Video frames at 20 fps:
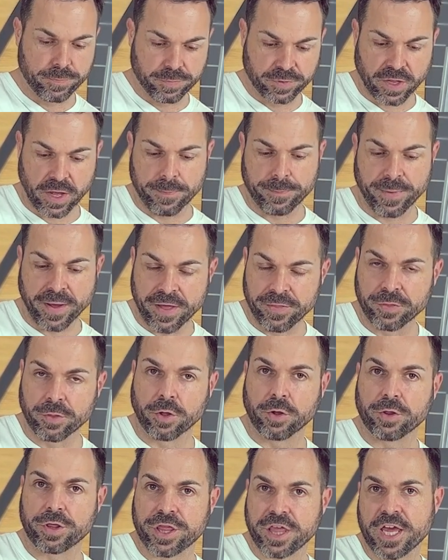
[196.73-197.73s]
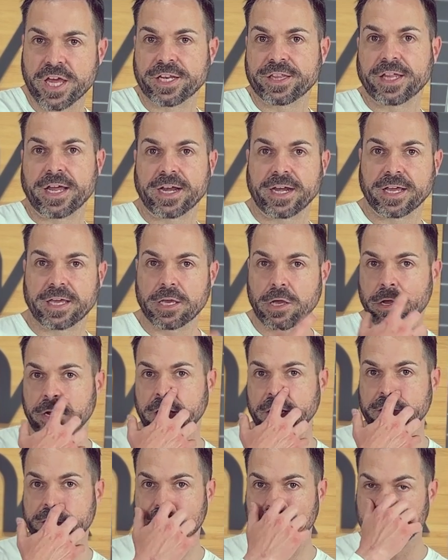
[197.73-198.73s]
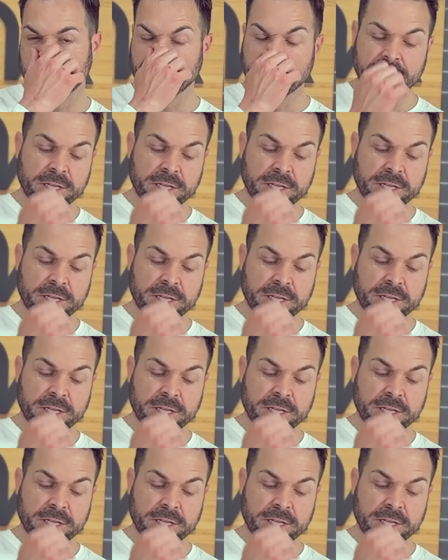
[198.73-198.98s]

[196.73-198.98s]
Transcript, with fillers: tapando ciertas regiones,